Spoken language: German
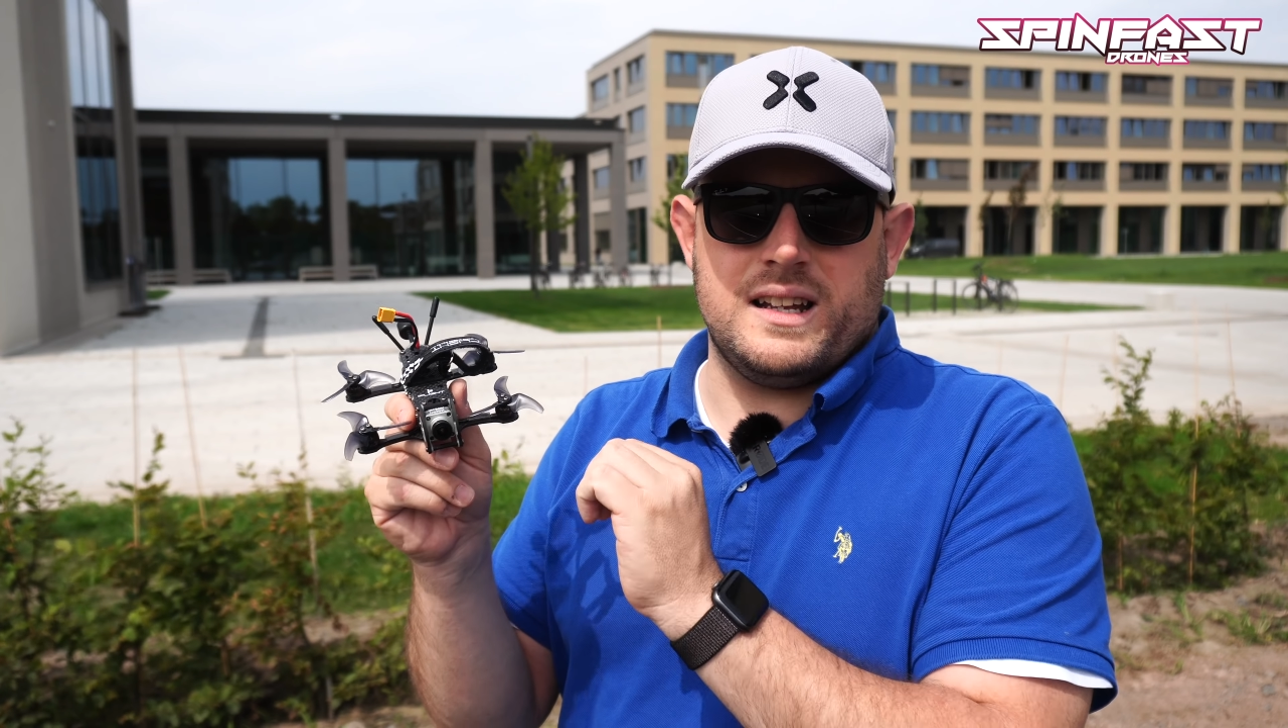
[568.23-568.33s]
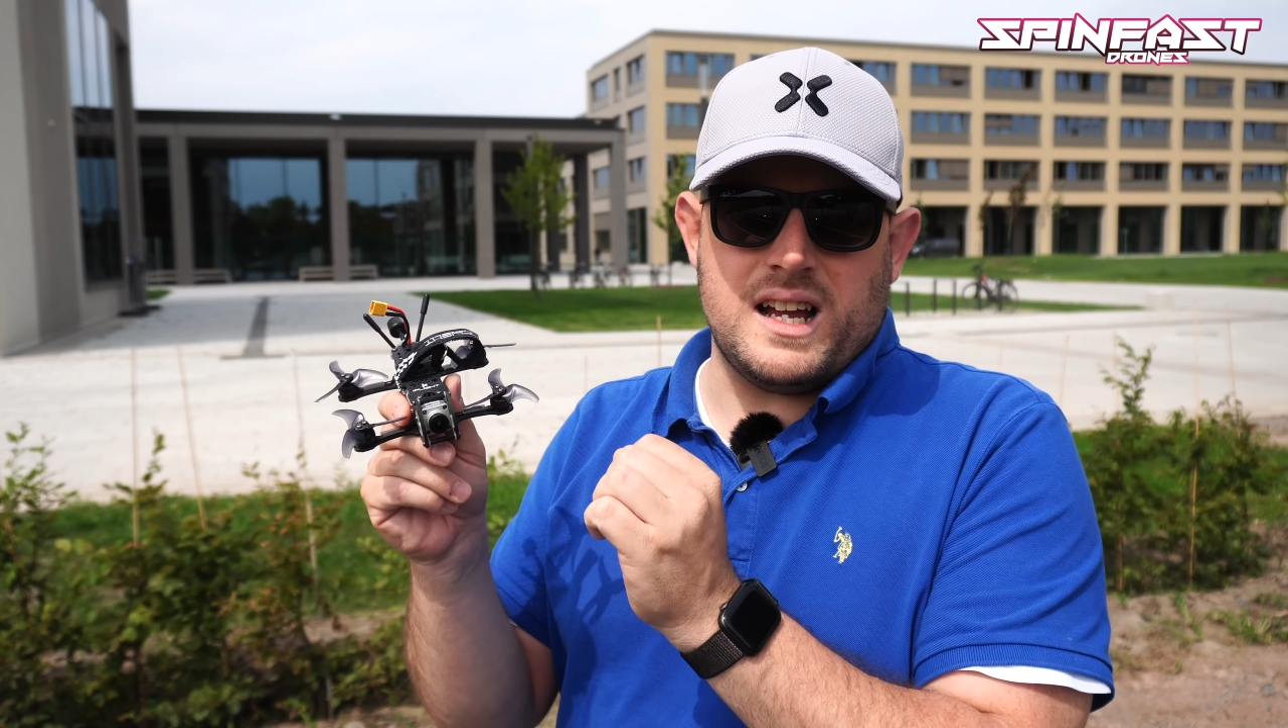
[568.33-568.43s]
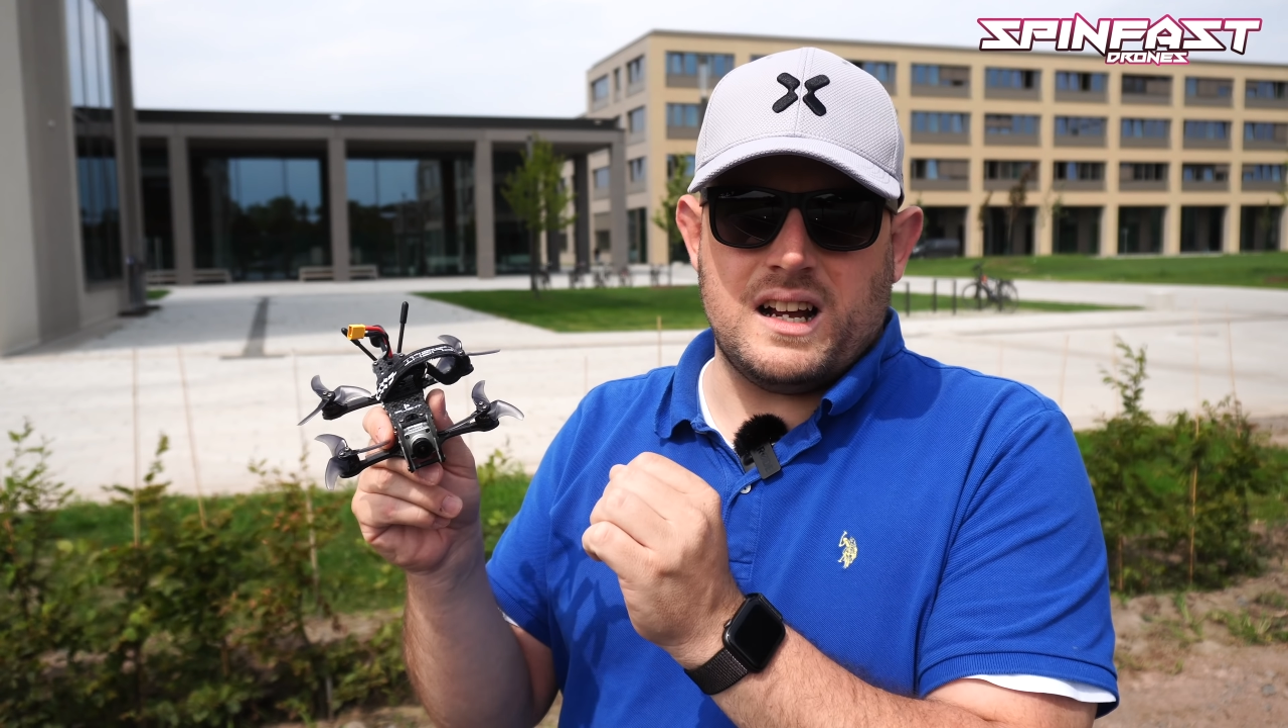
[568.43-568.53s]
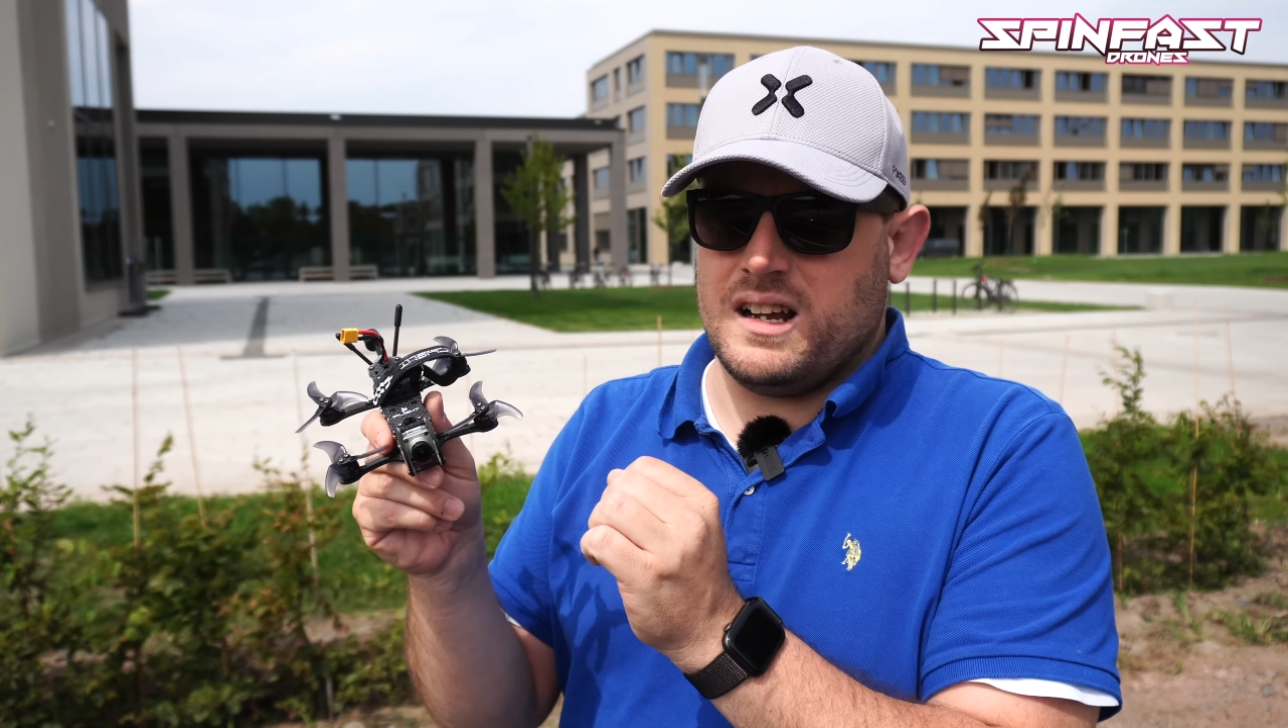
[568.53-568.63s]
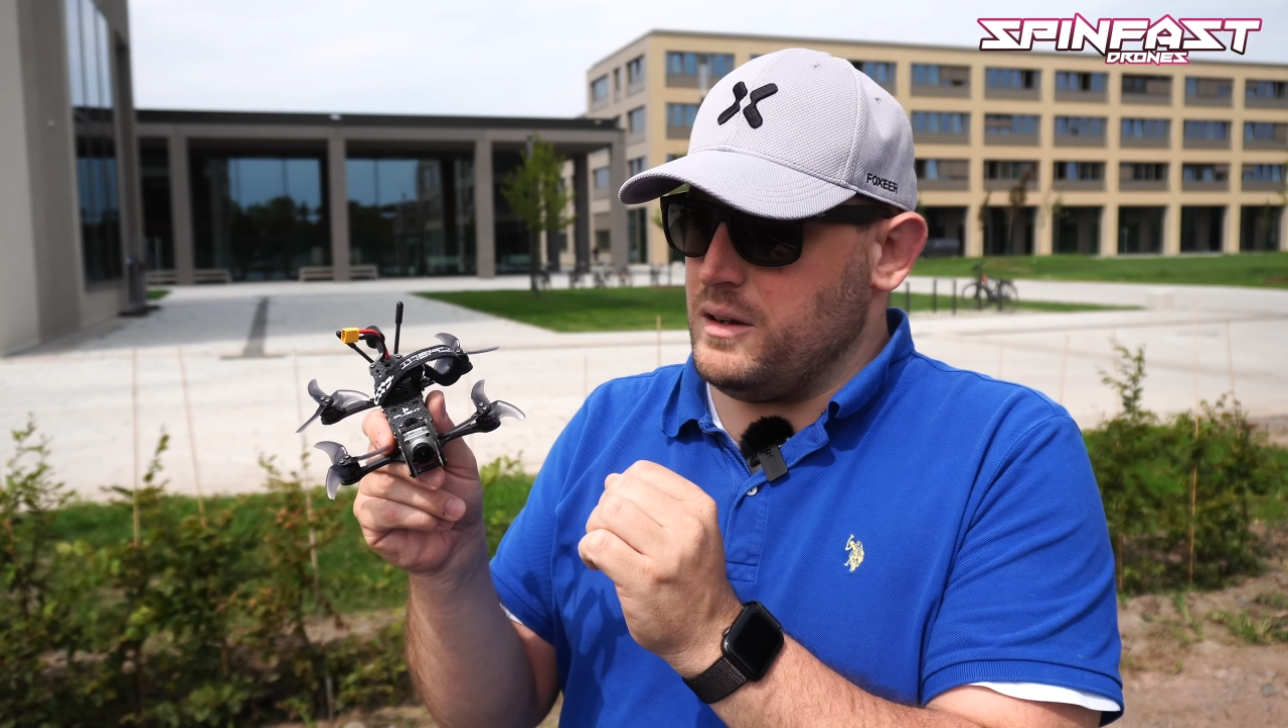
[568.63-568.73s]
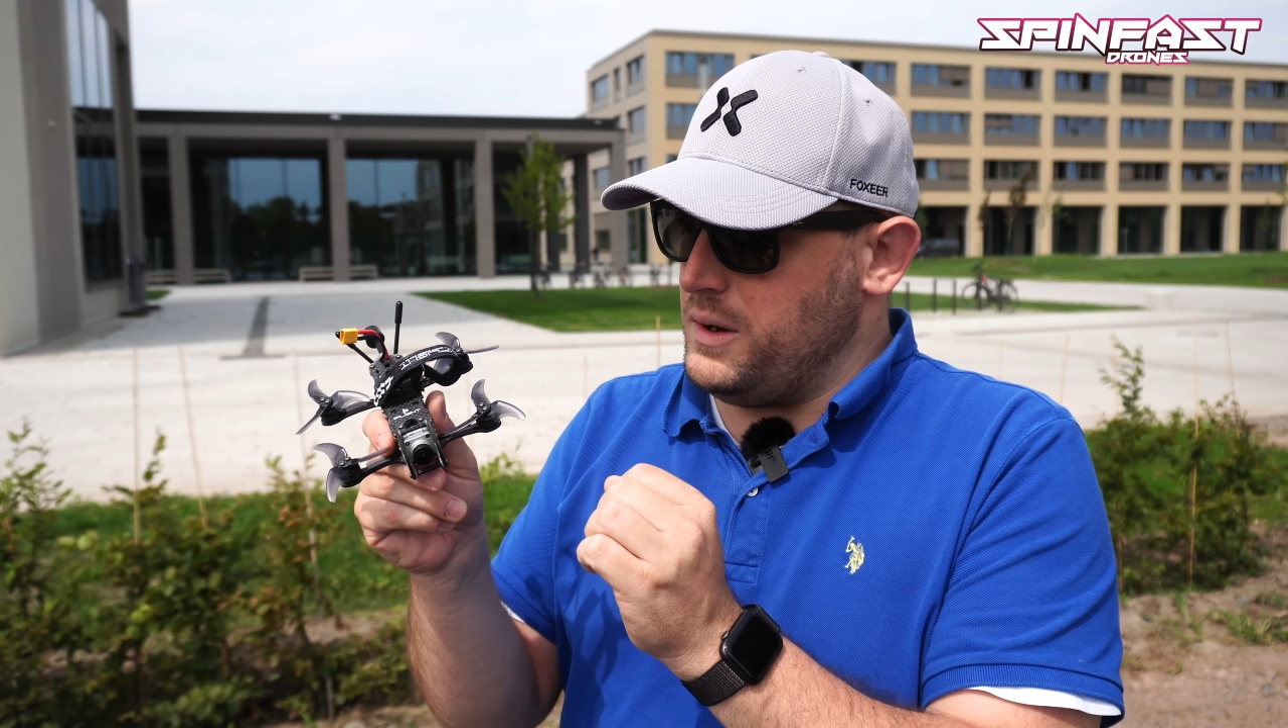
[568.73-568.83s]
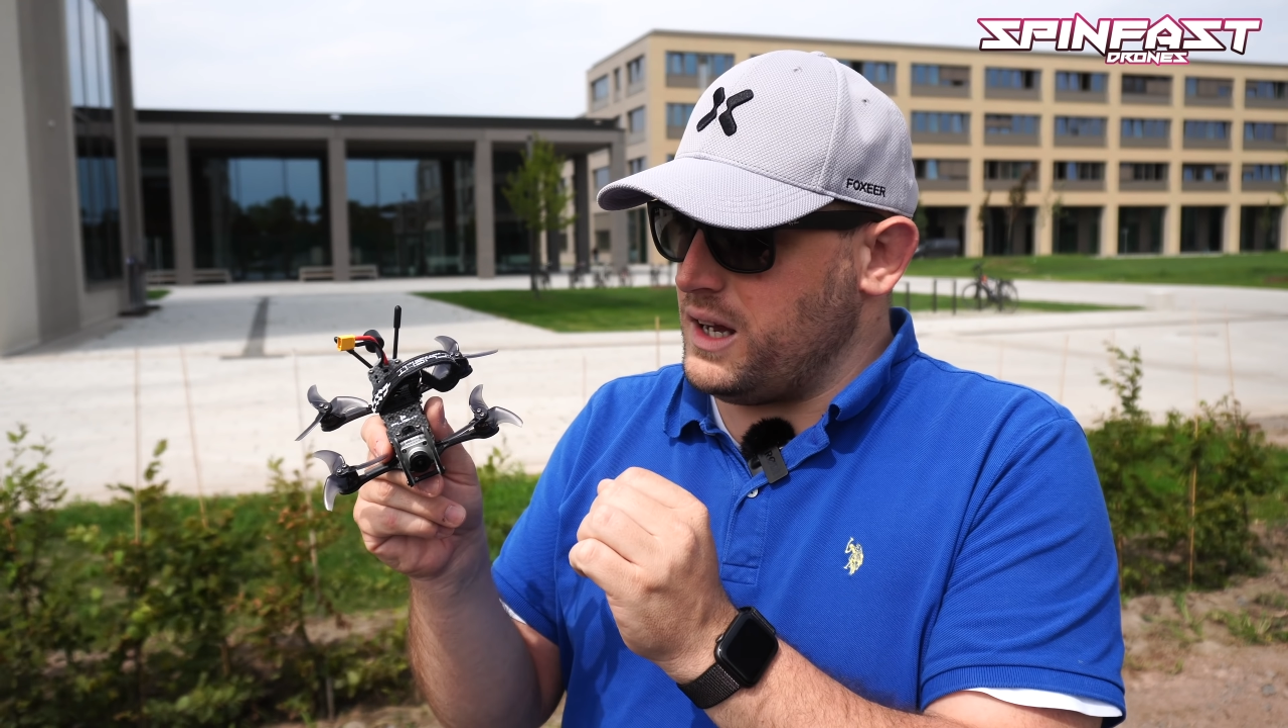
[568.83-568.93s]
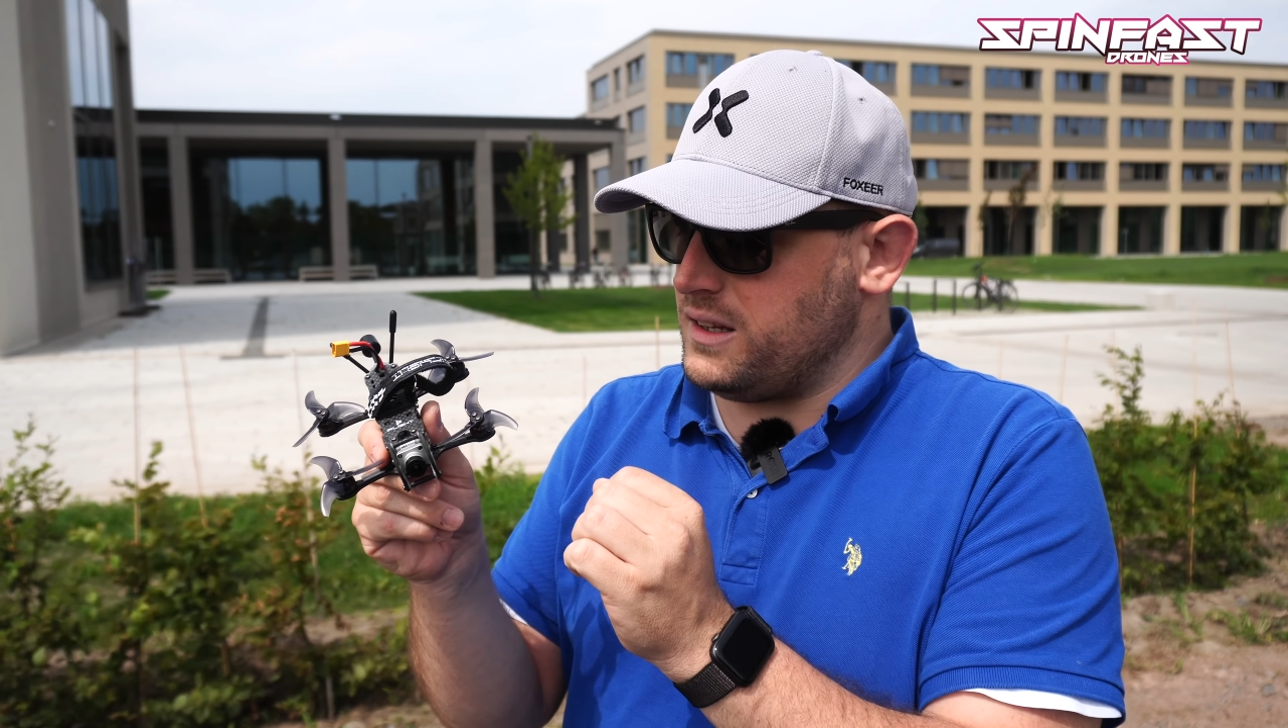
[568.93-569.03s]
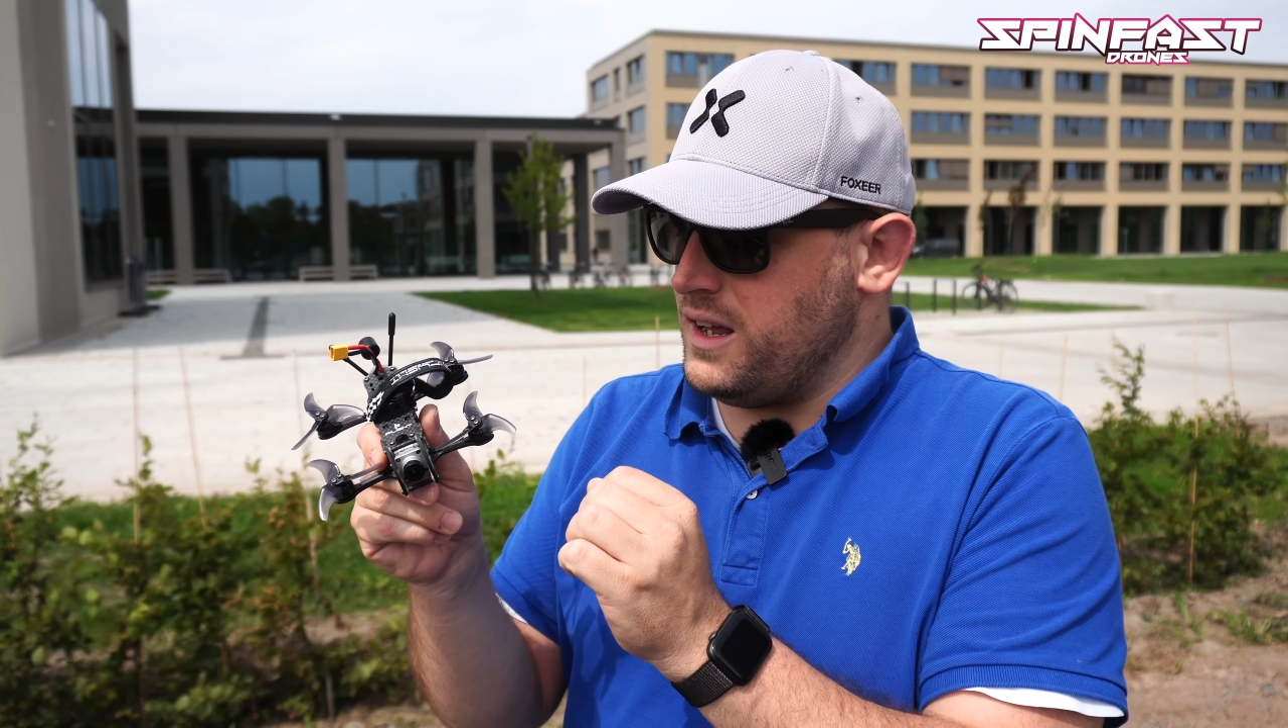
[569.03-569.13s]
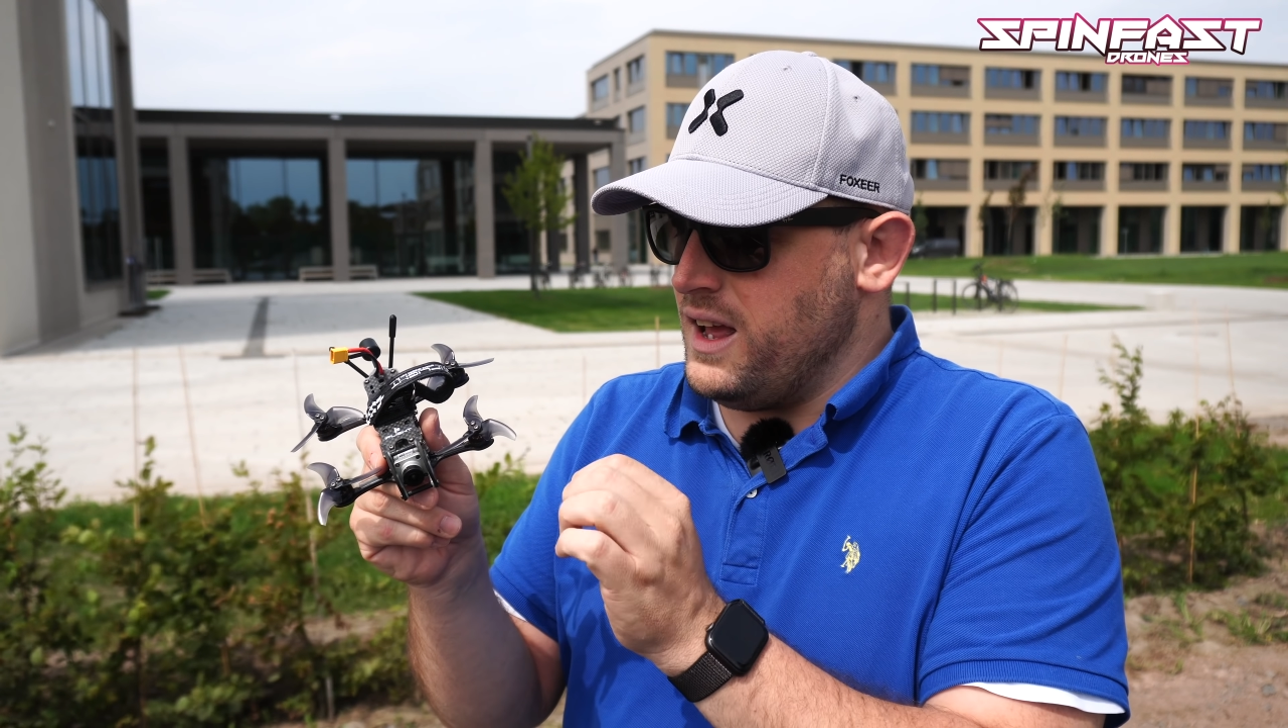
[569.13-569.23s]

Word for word: Gedanken gemacht.